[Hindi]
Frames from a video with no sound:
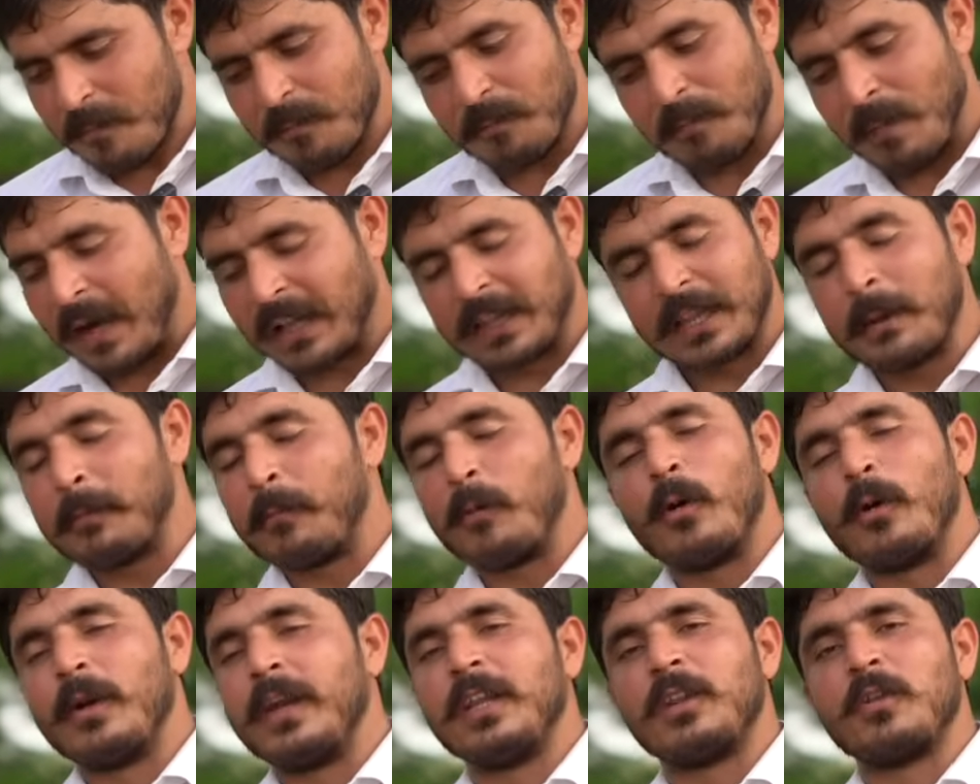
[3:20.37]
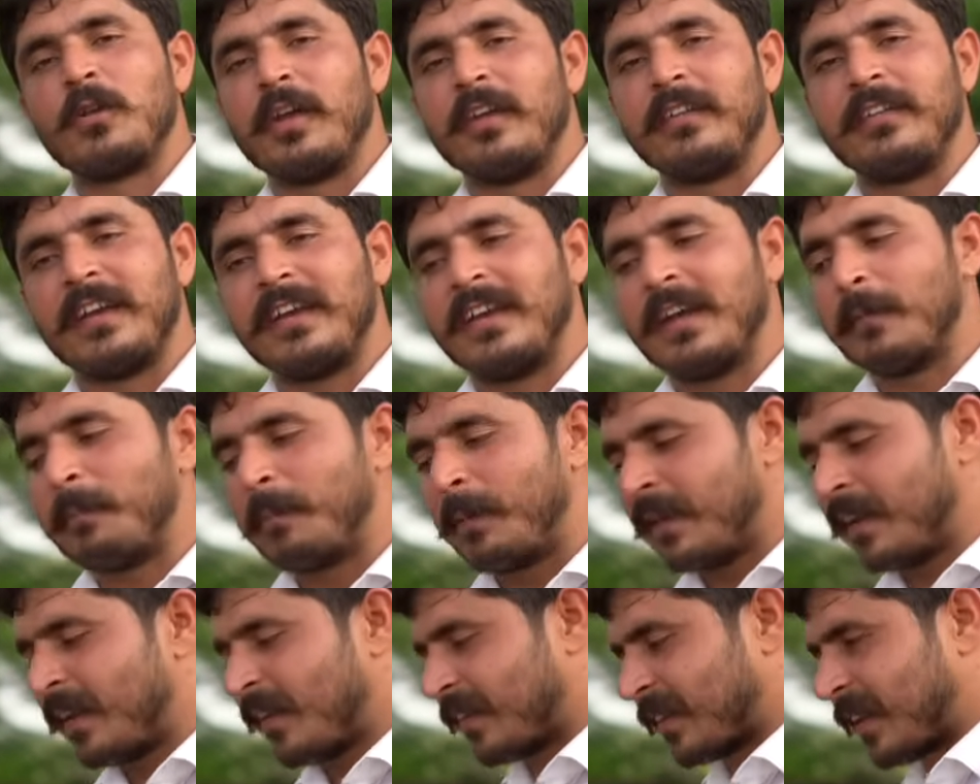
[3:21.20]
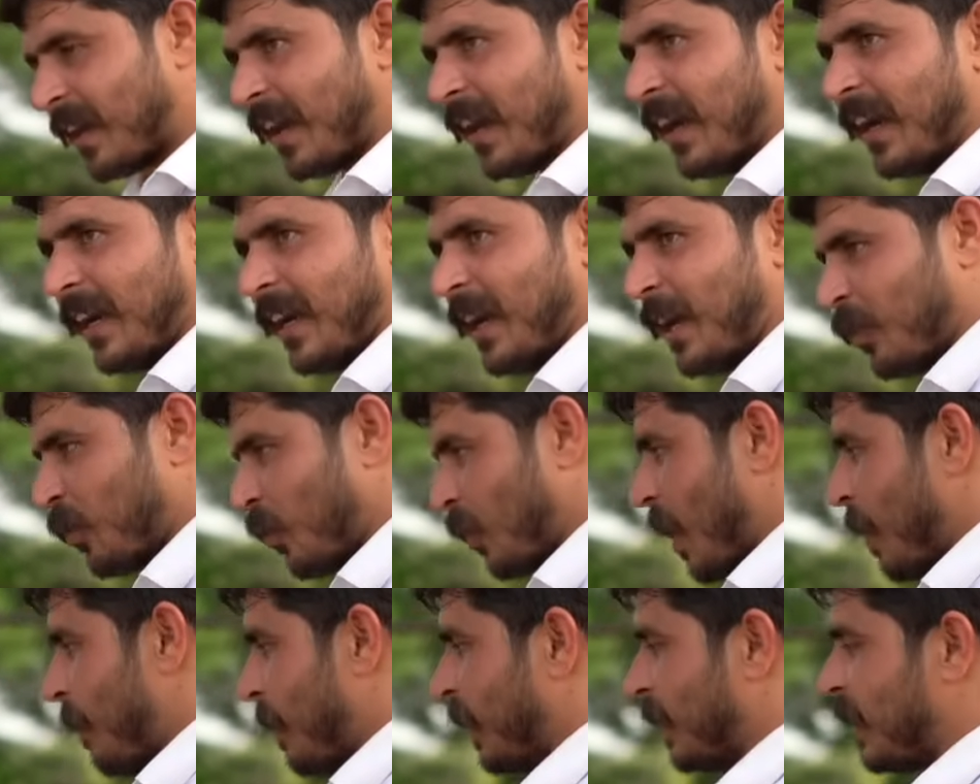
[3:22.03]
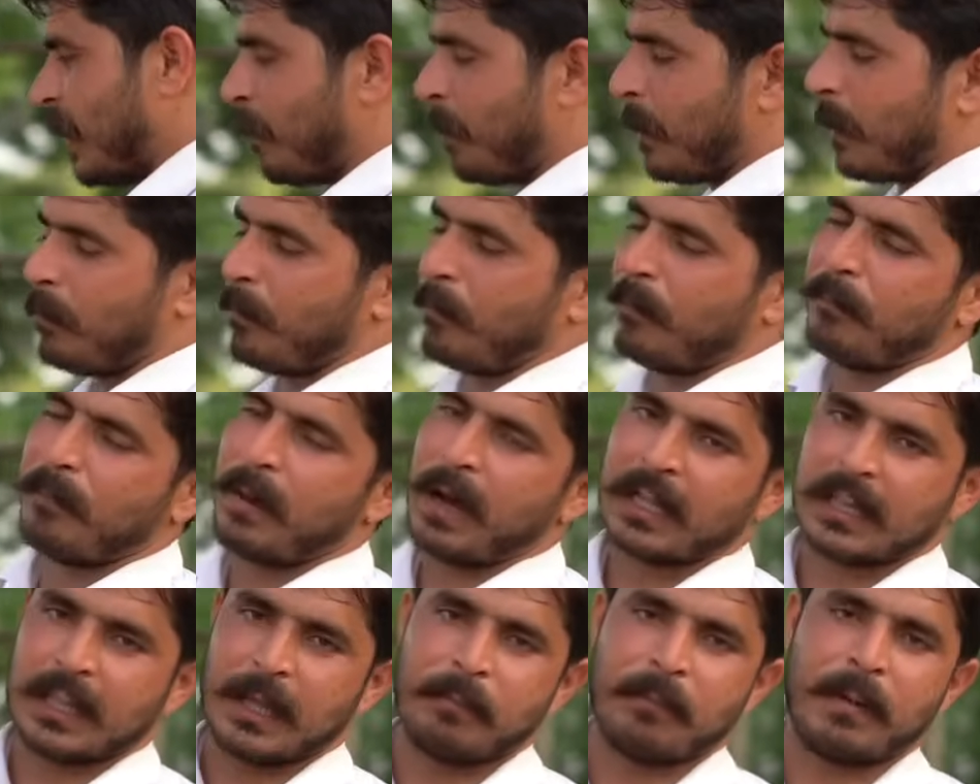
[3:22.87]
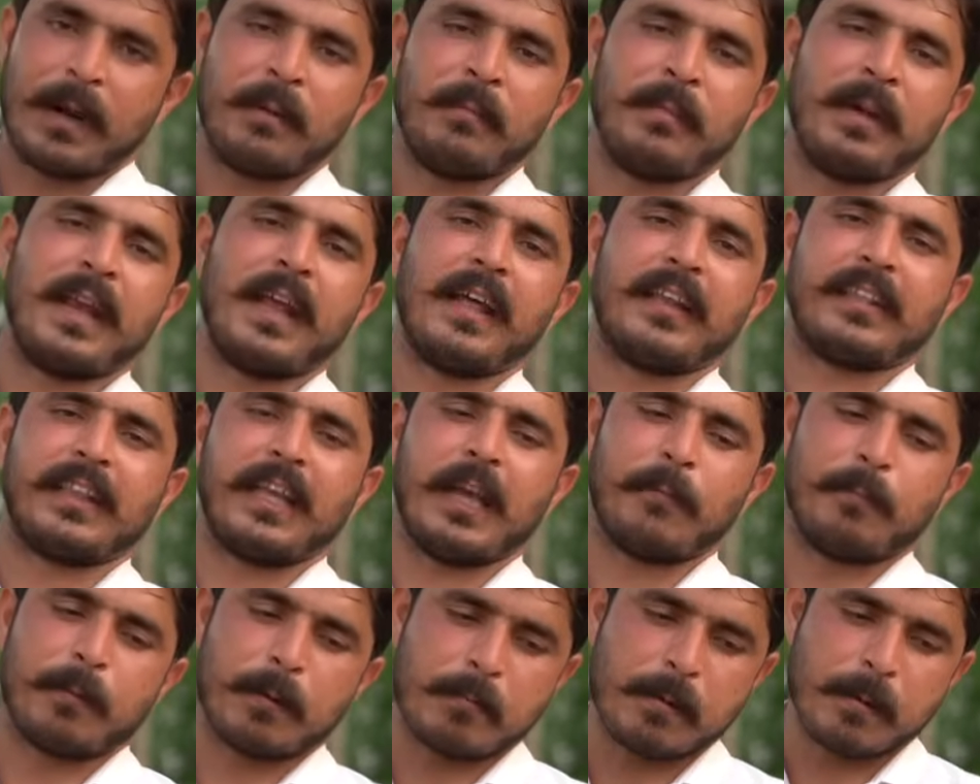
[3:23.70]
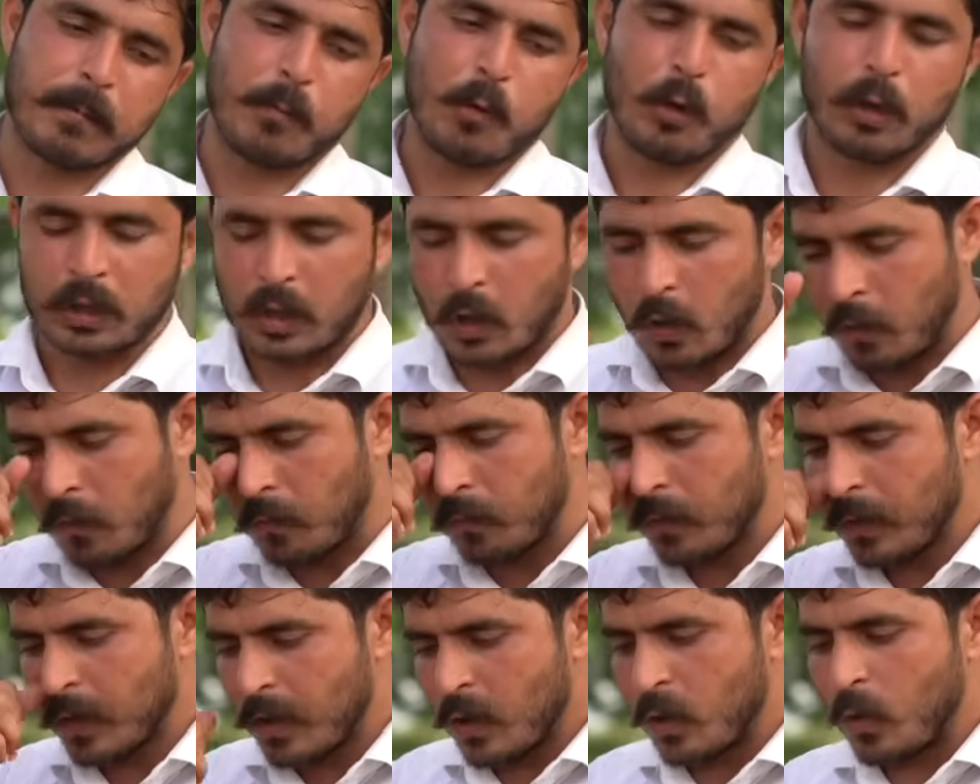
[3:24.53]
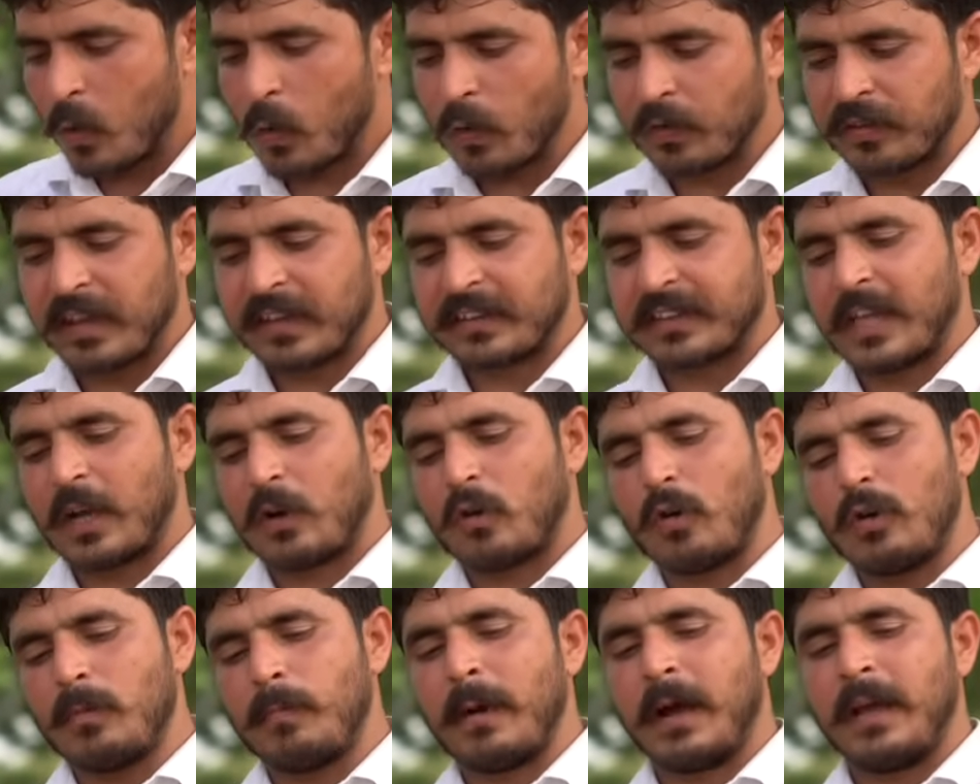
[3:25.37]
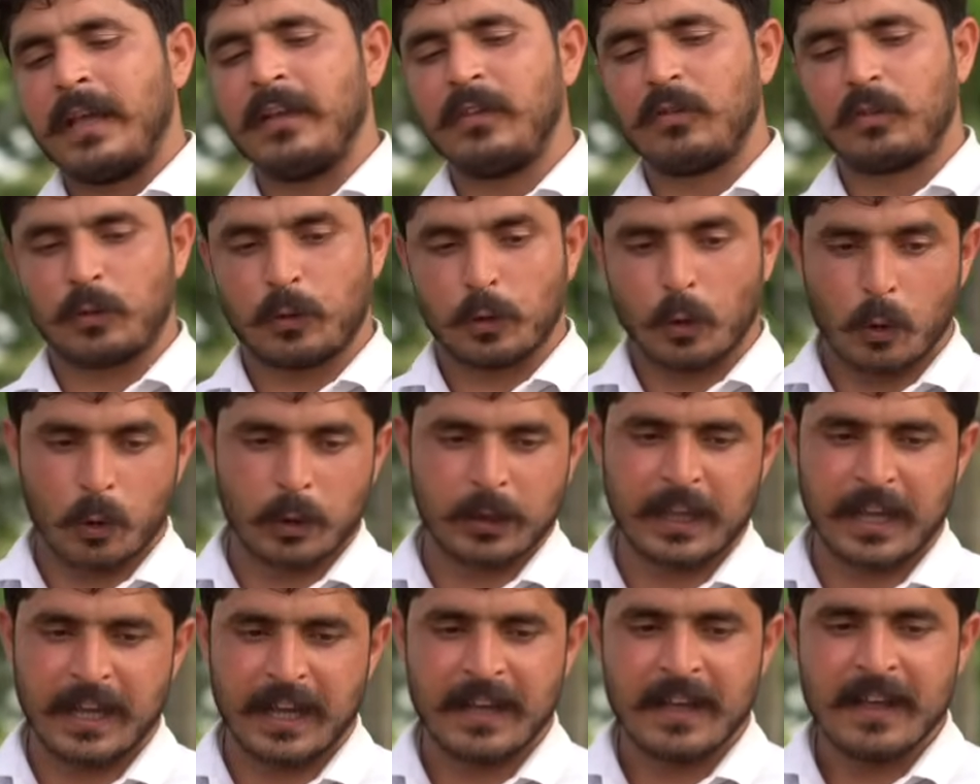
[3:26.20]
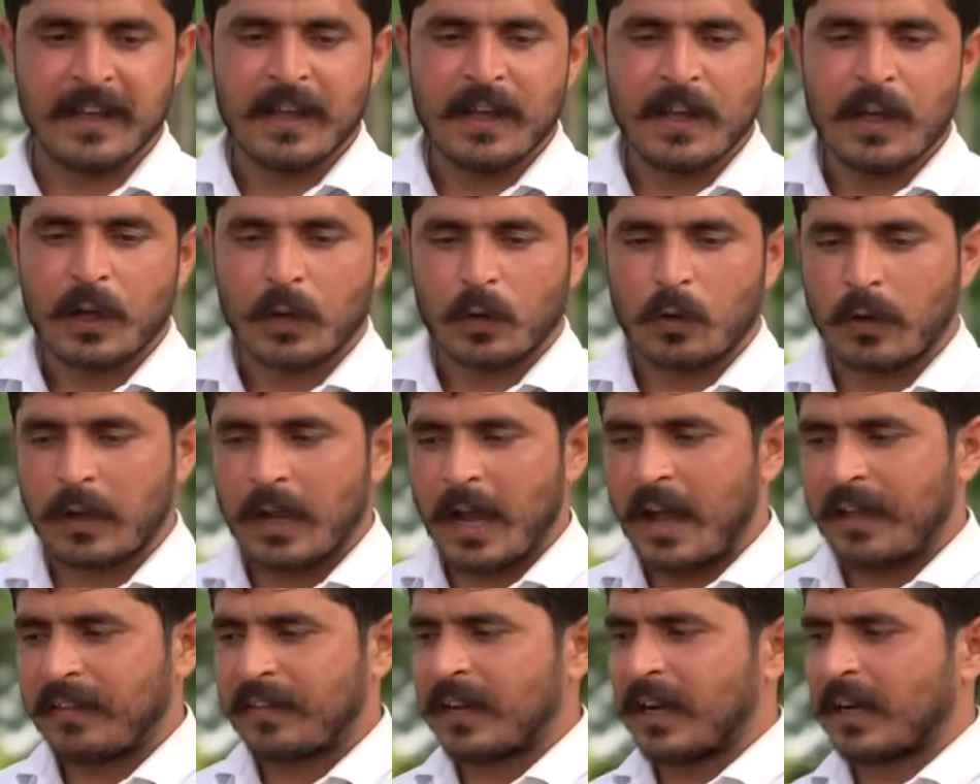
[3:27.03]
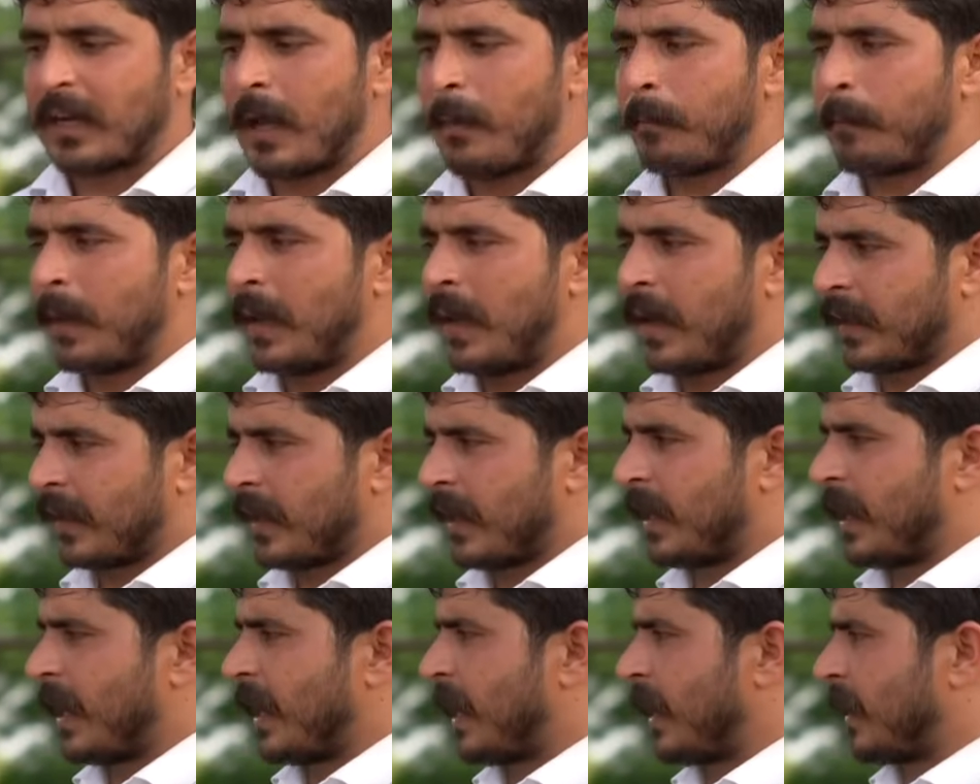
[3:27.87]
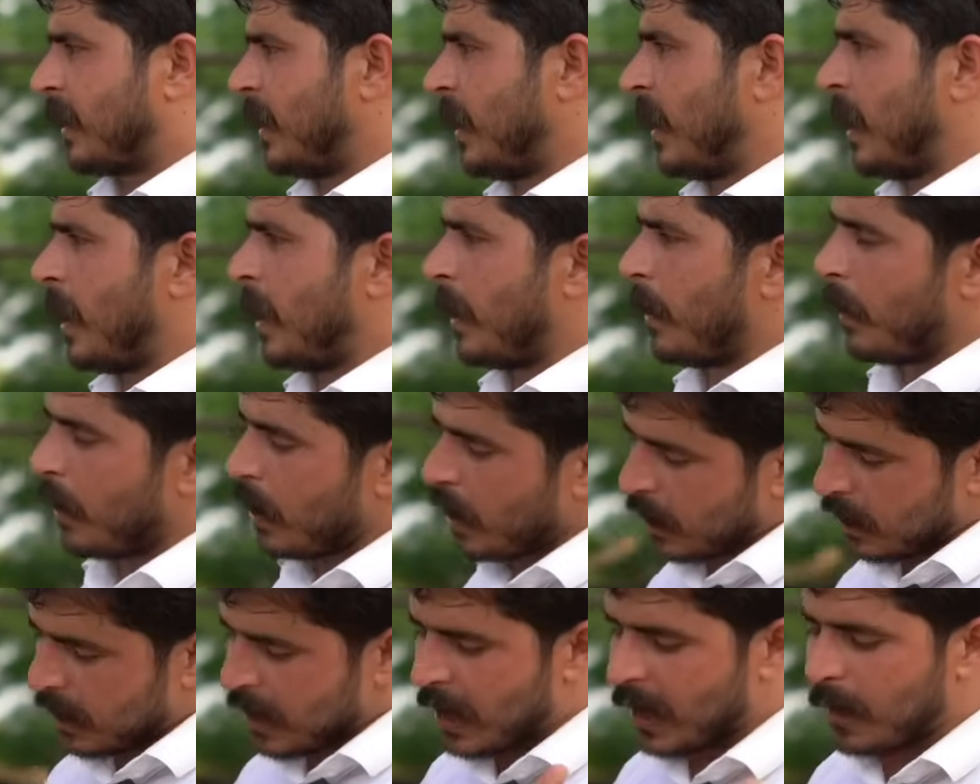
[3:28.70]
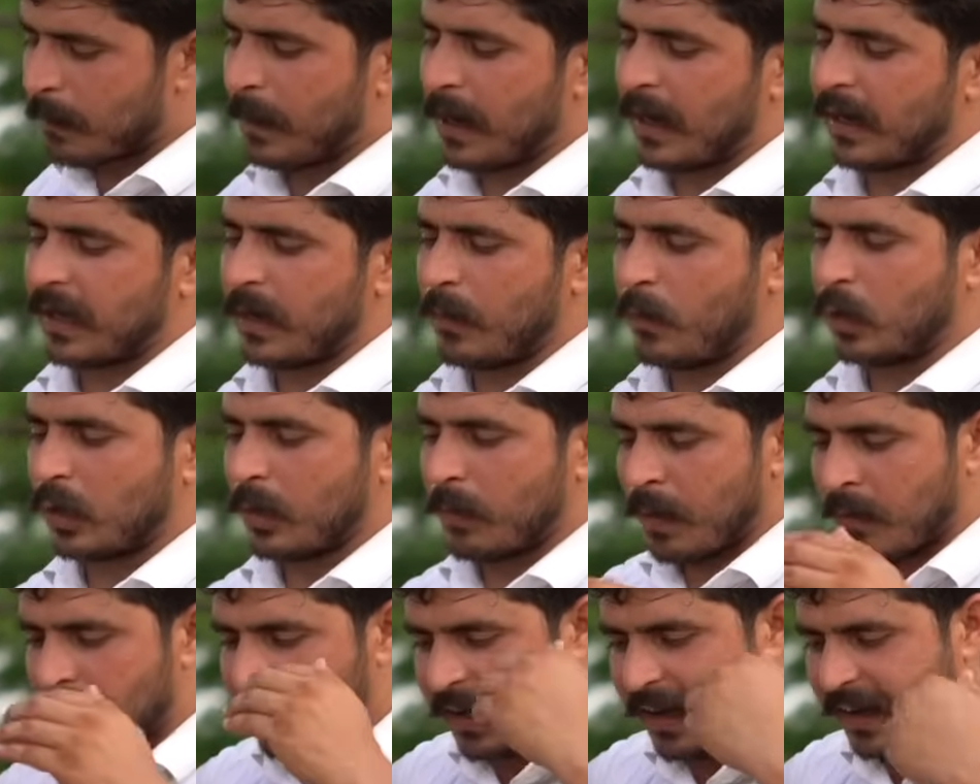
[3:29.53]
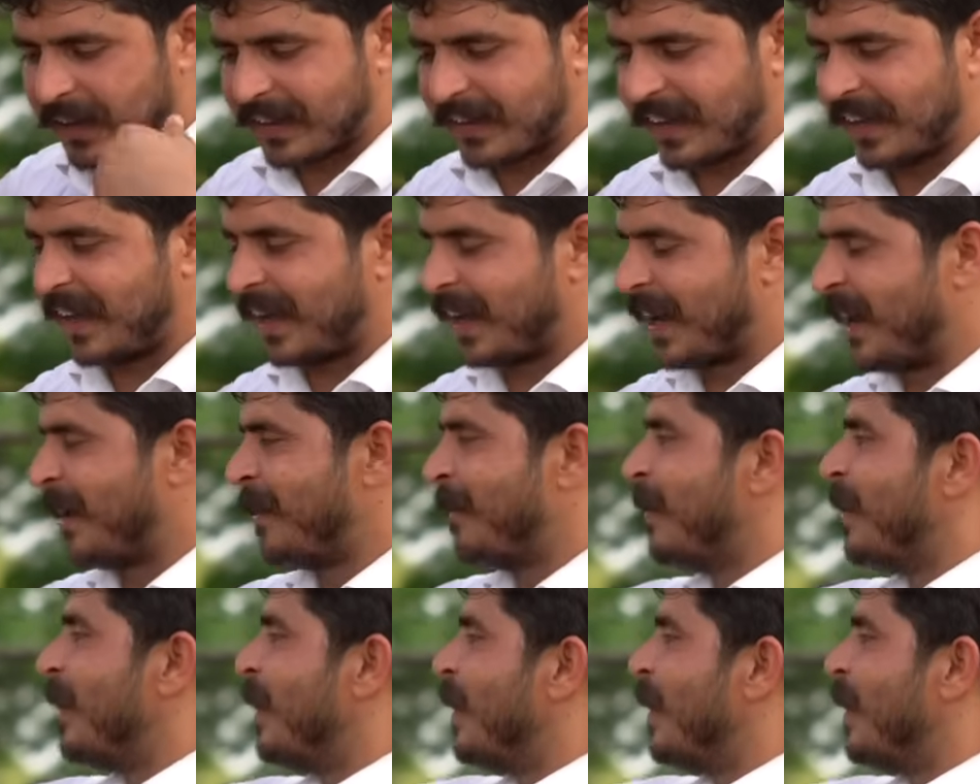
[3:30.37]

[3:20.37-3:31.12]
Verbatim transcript: बातें बोलनी तो नहीं चाहिए बिजनेस के रिलेटेड तो कम आती है पर बातें मन में रहती है फिर भी बोलता हूँ हो सकता है कोई भाई छोड़ दे क्योंकि आज के टाइम पे लड़के क्या करते हैं यंग ब्लड की बोलते हैं मैं भी लड़के आ गया